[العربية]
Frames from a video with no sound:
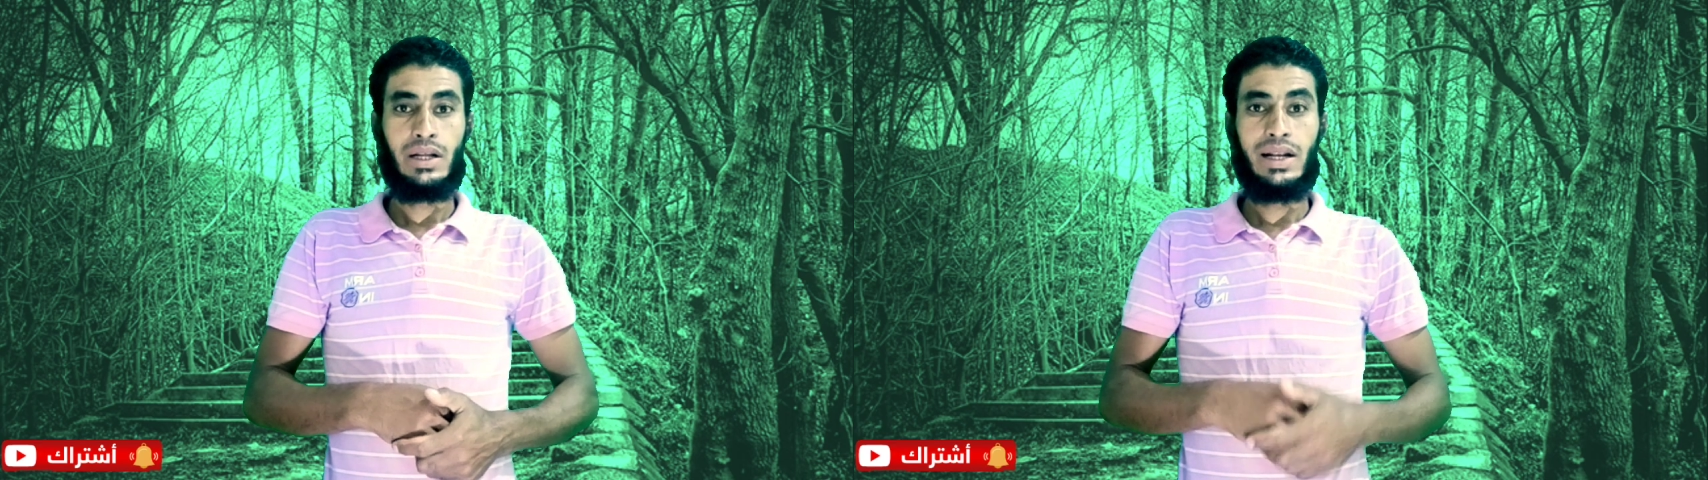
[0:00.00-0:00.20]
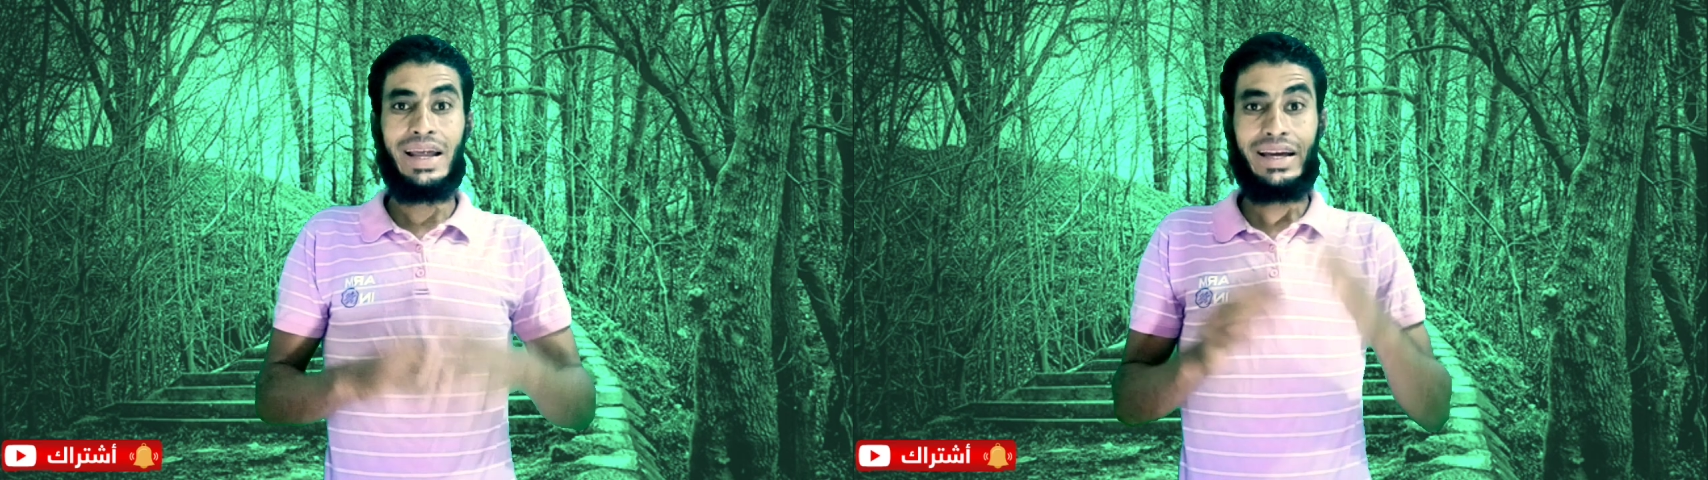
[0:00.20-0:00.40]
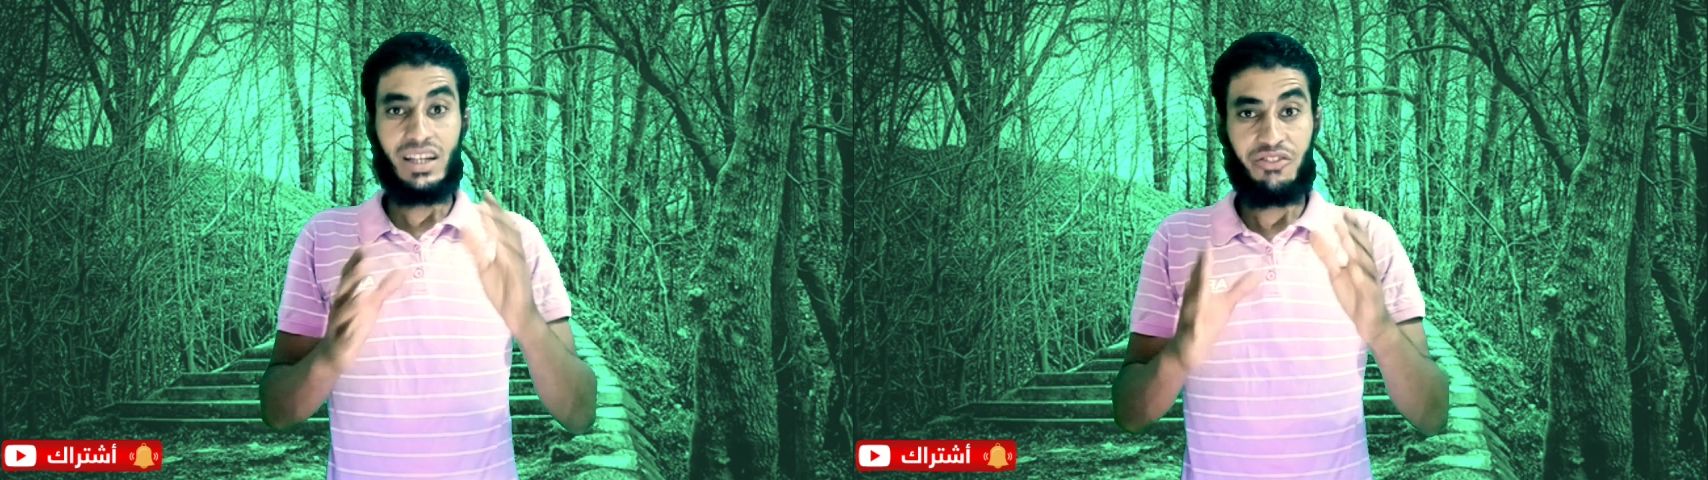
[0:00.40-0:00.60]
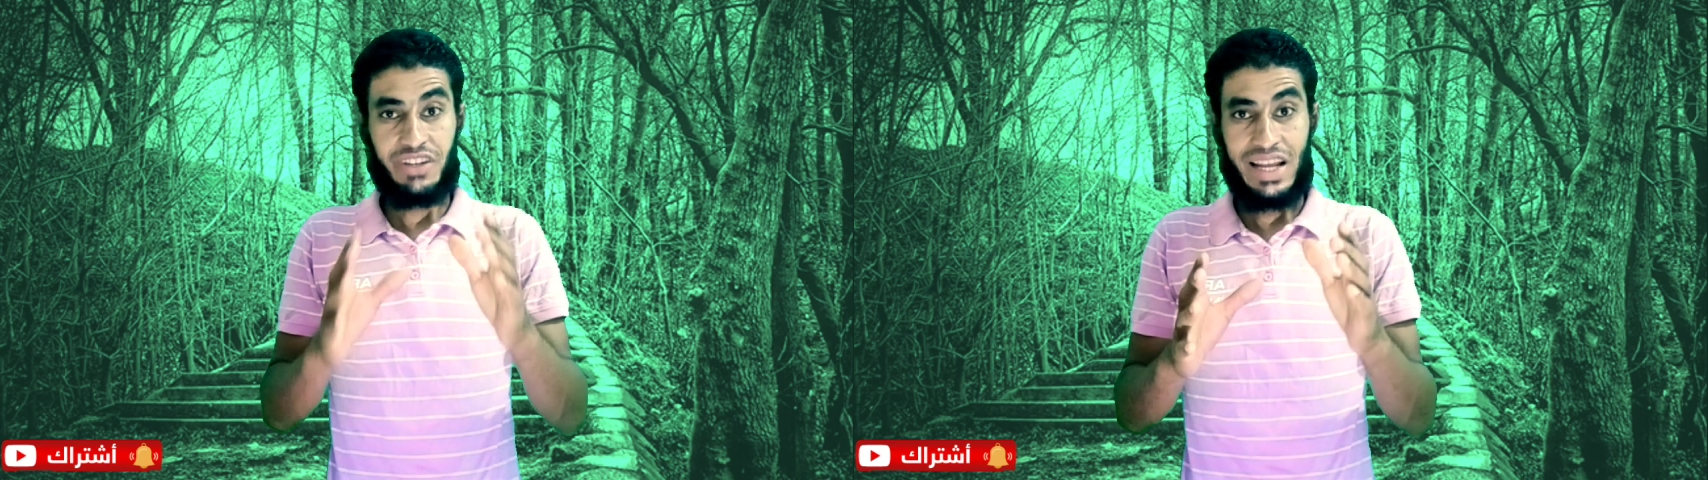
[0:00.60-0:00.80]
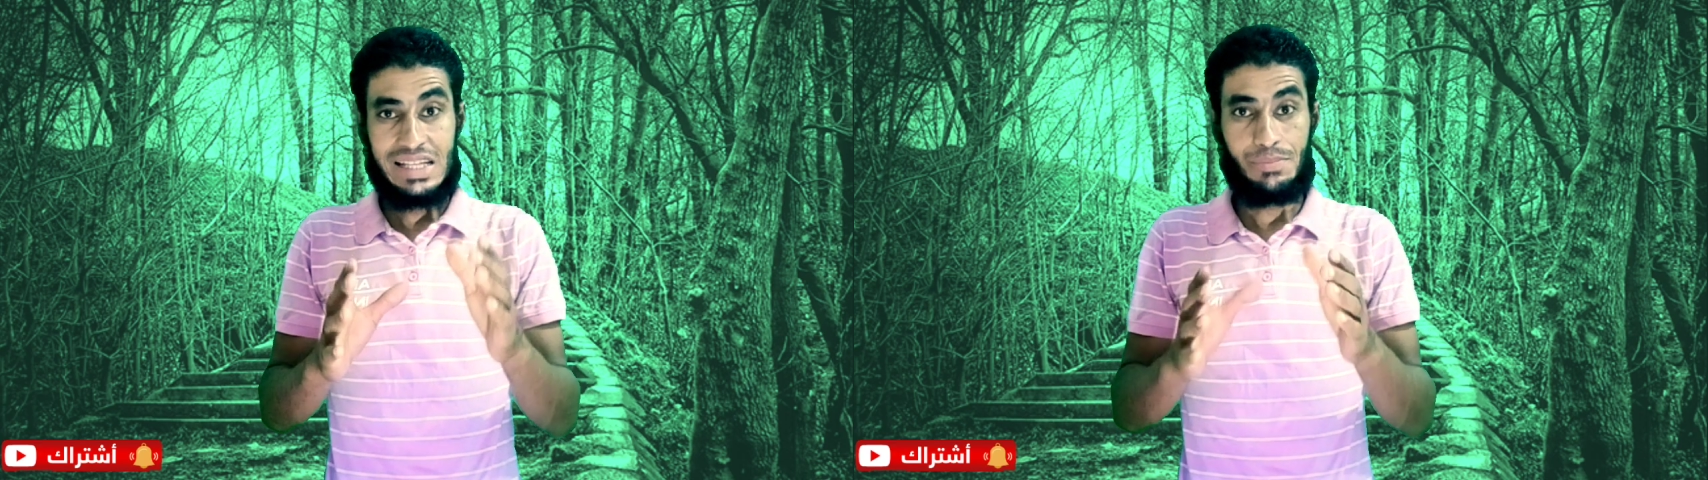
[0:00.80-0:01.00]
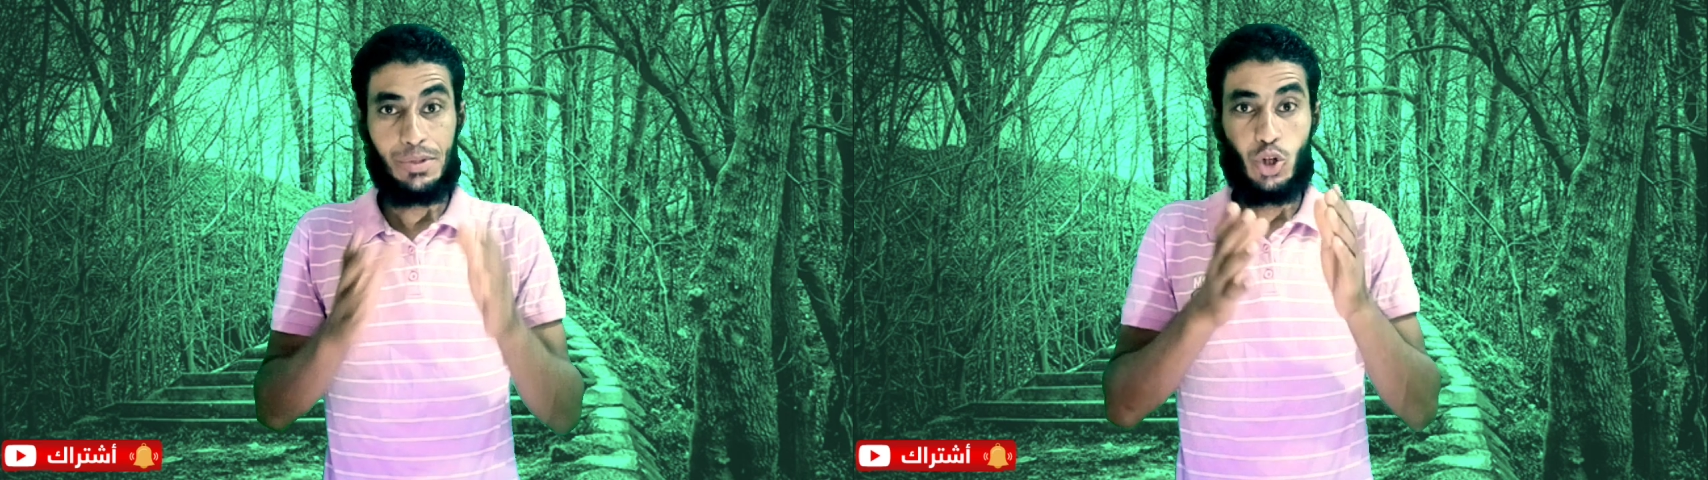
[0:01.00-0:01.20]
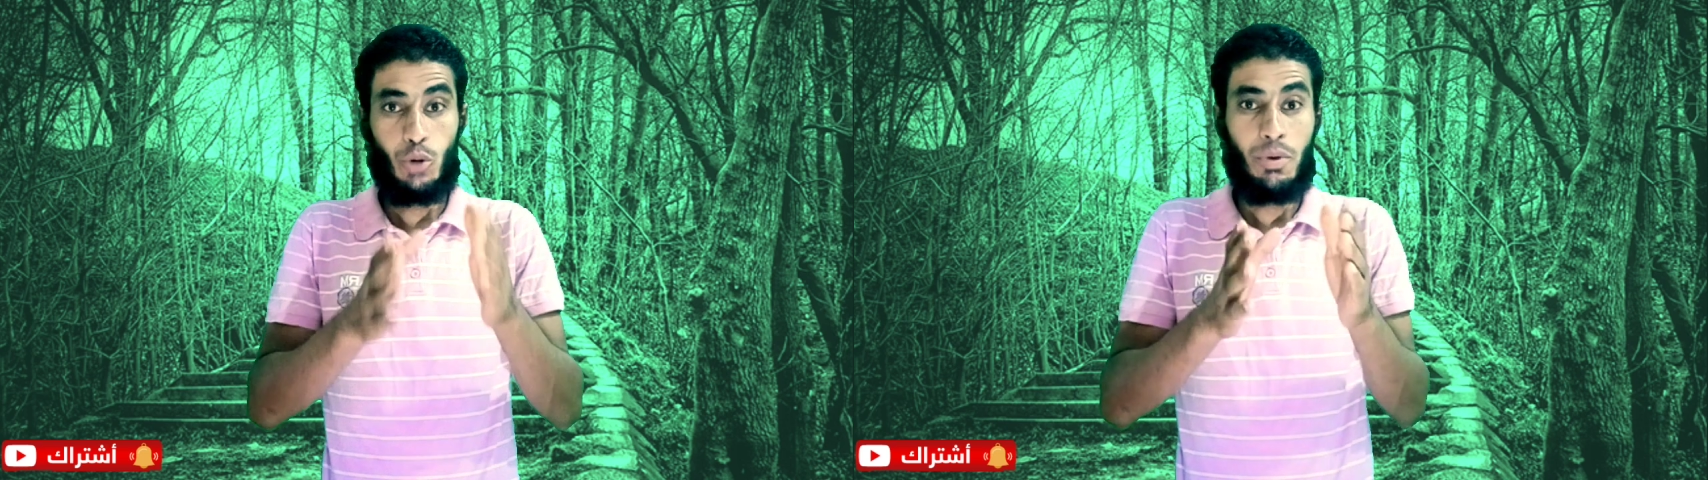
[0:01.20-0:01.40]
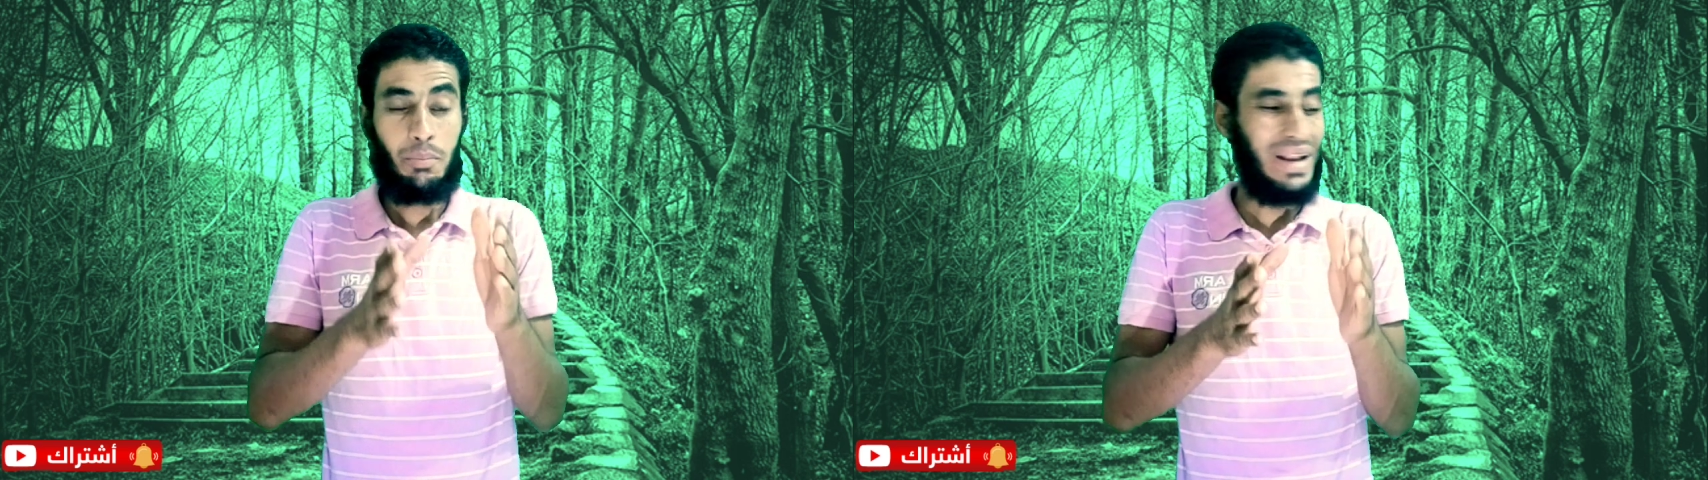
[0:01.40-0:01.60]
لان في ناس
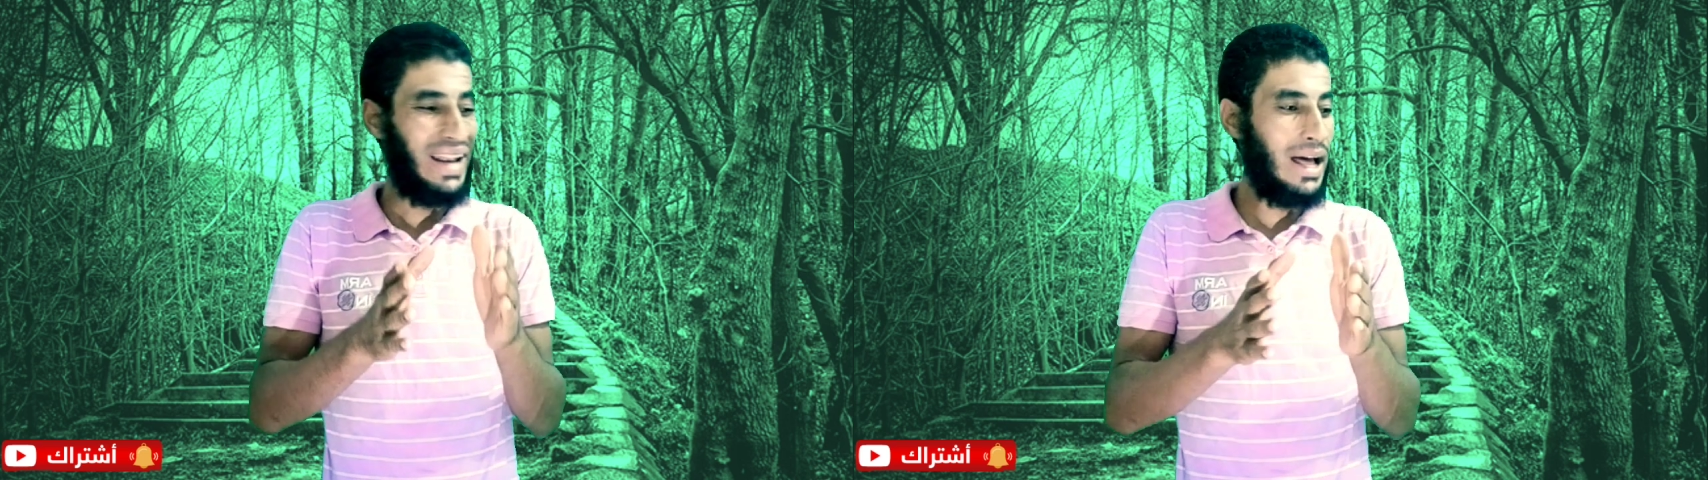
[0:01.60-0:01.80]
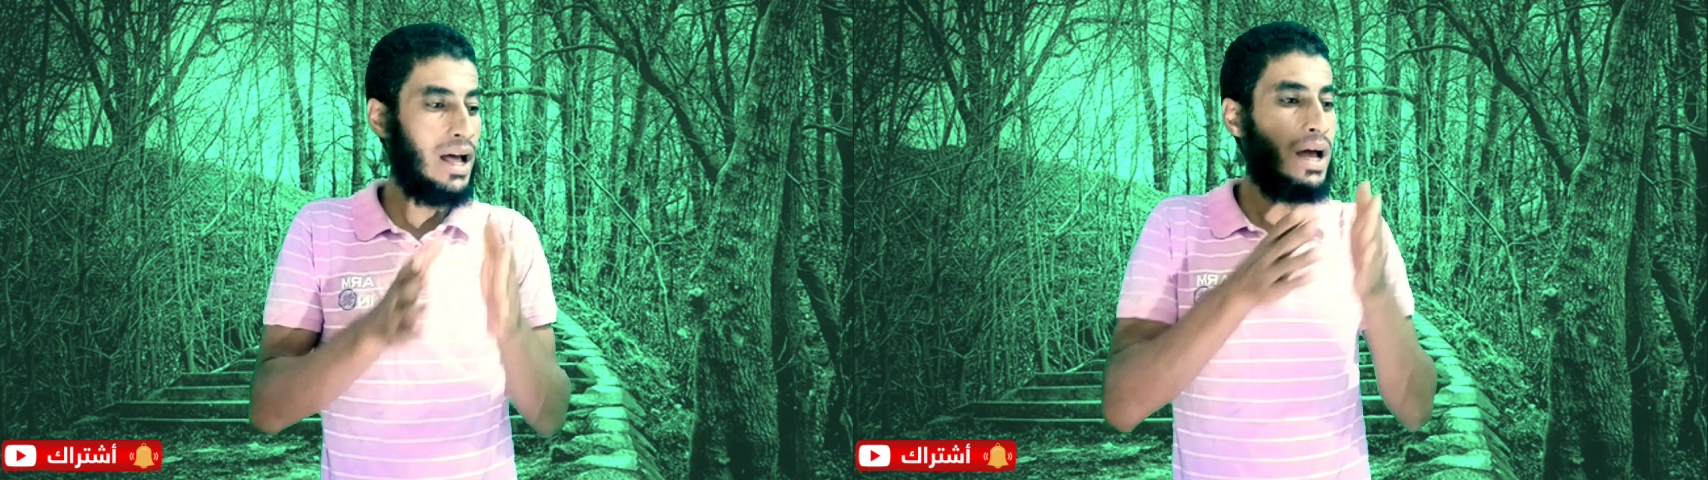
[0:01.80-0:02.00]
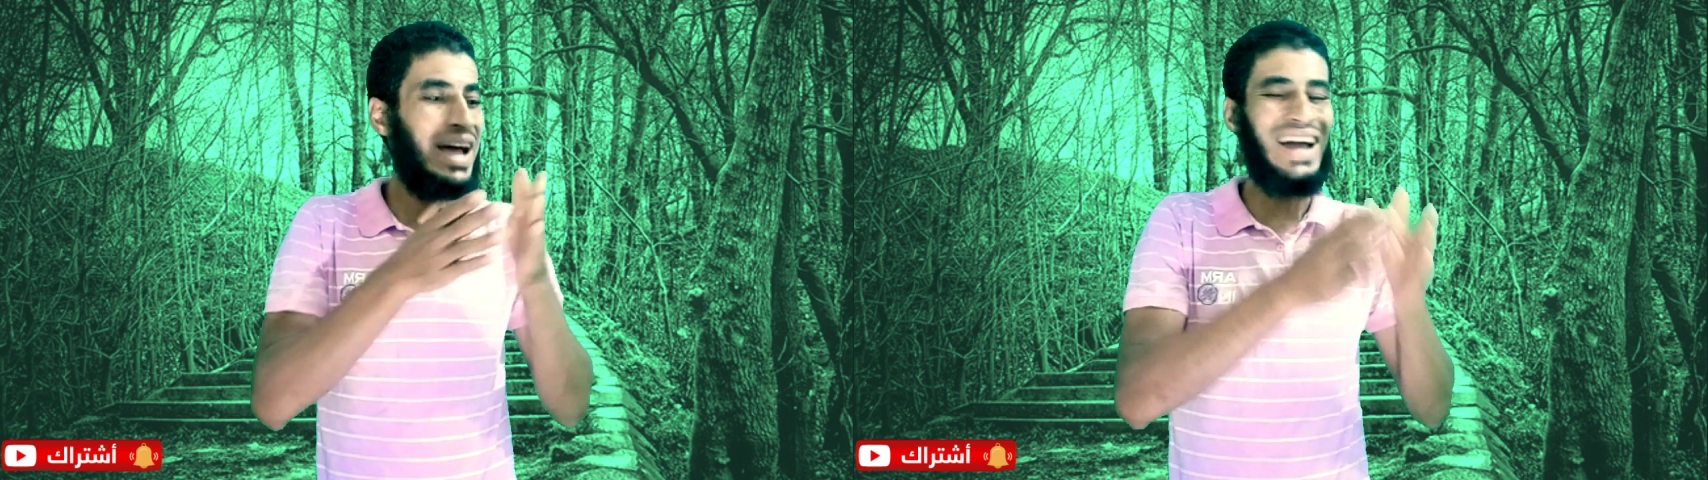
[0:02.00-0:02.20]
بتؤمن بالله